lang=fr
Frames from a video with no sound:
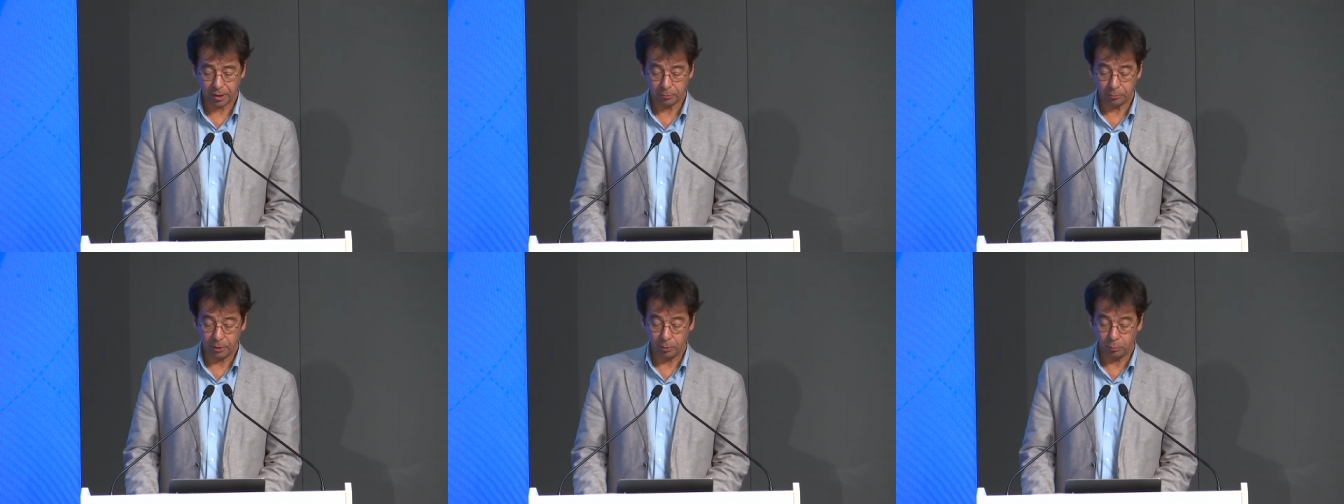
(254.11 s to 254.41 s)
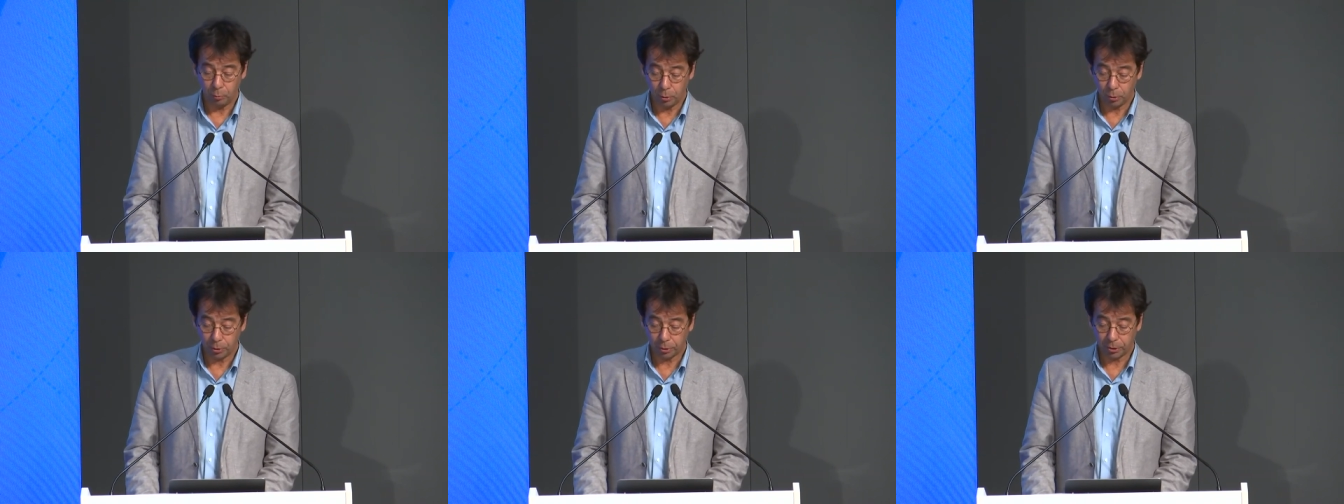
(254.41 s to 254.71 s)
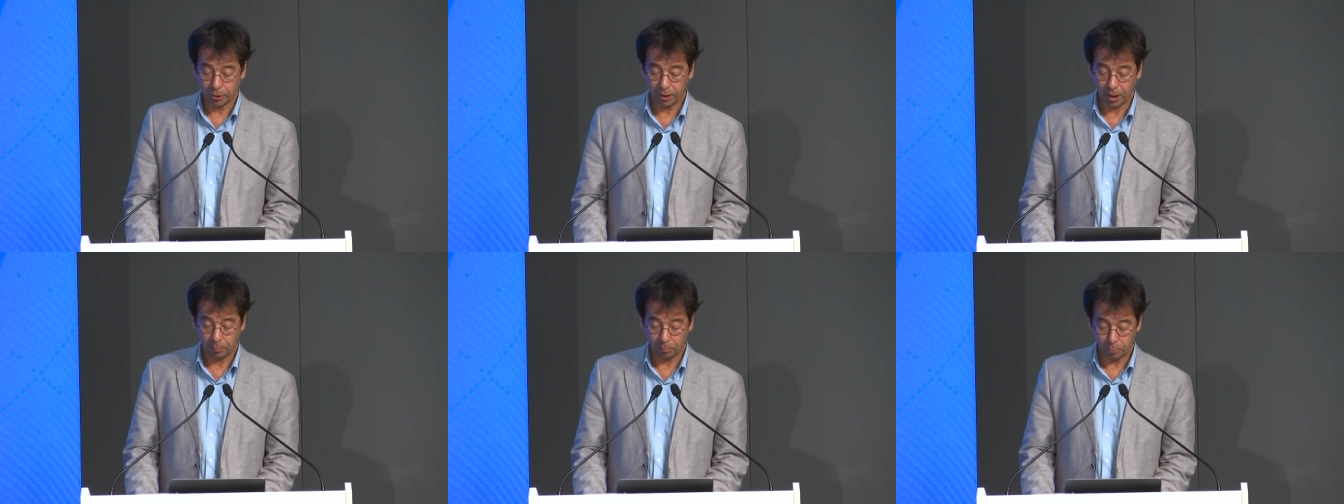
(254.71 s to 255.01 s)
pour nous
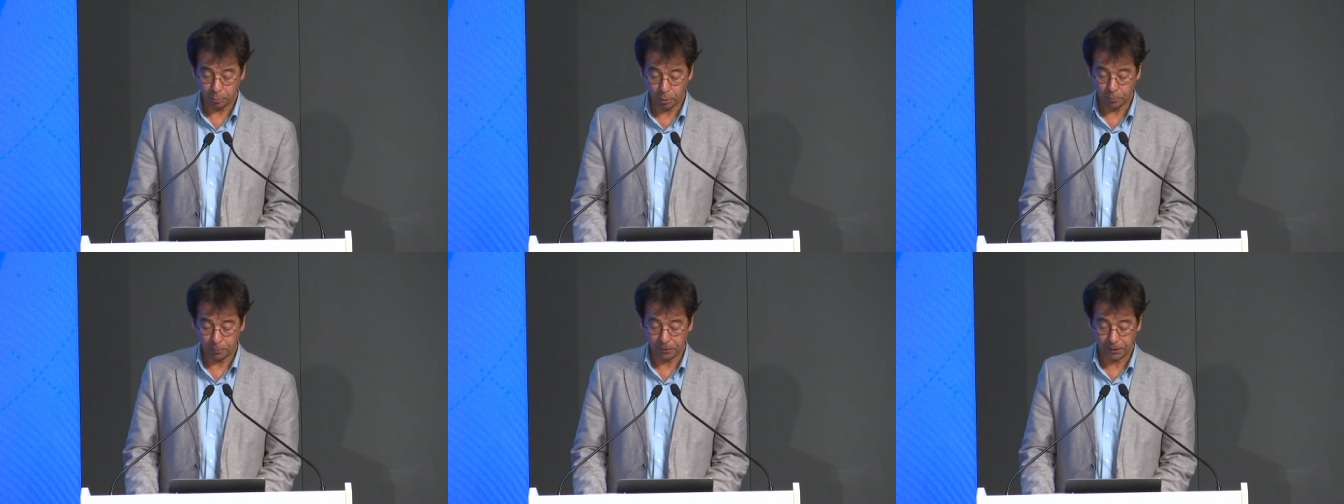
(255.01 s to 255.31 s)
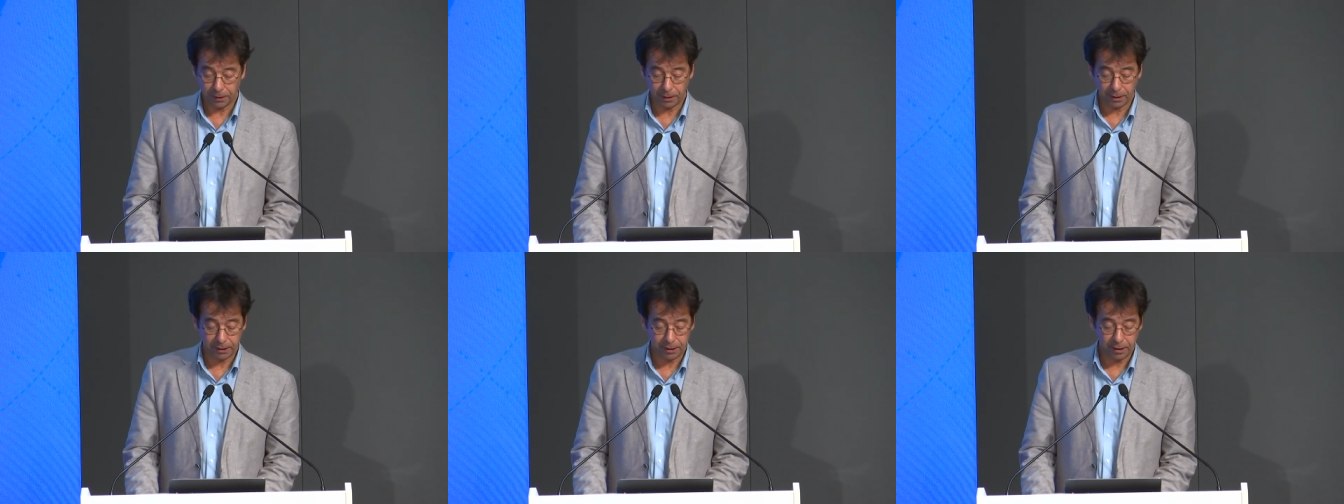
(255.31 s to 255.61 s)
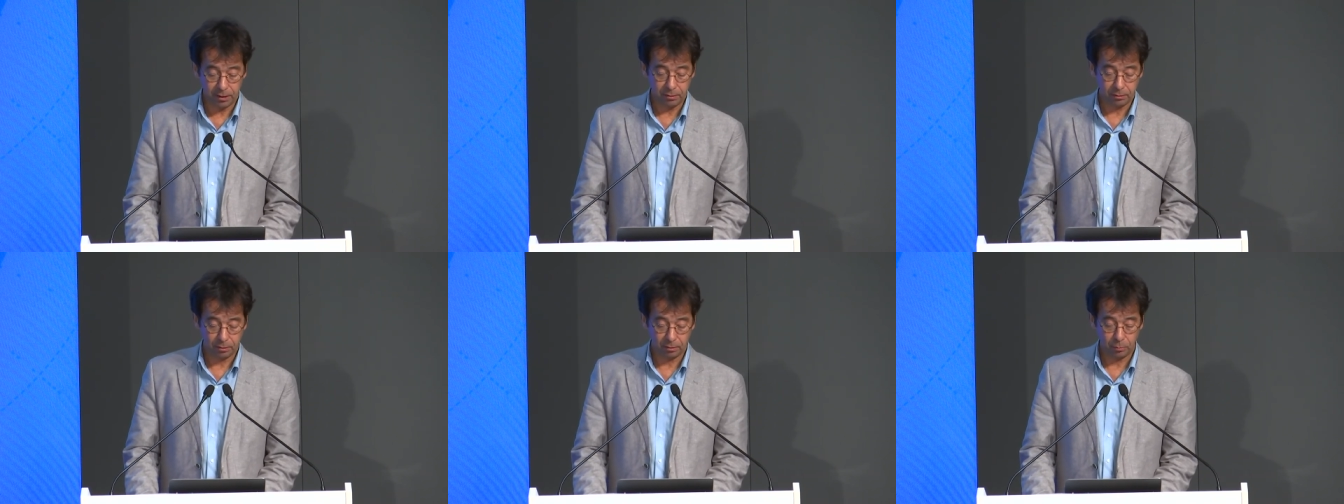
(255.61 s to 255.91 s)
assurer que nous
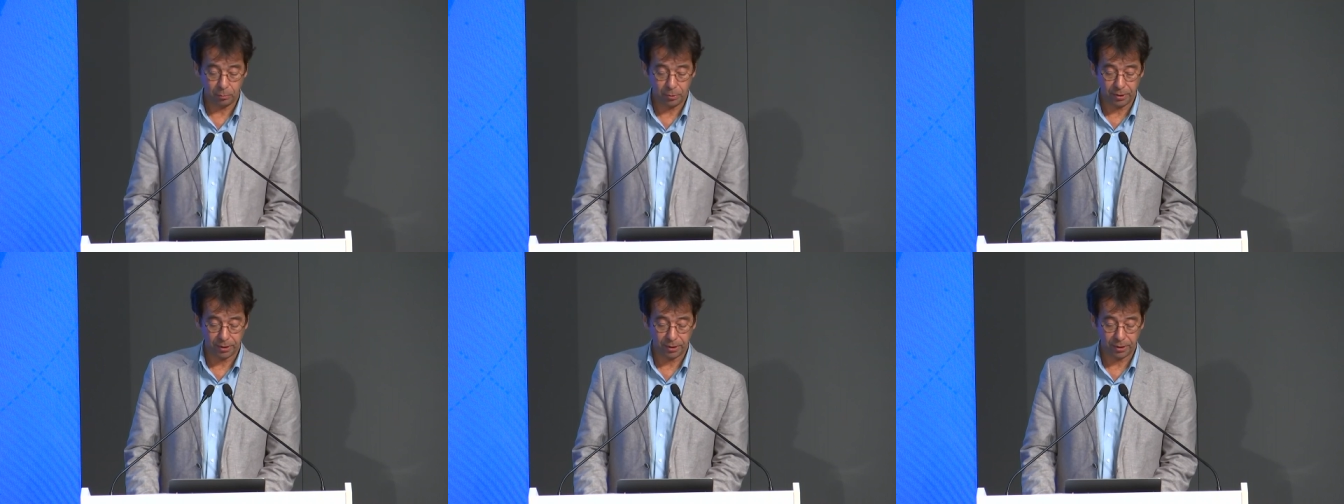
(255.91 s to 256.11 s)
travaillons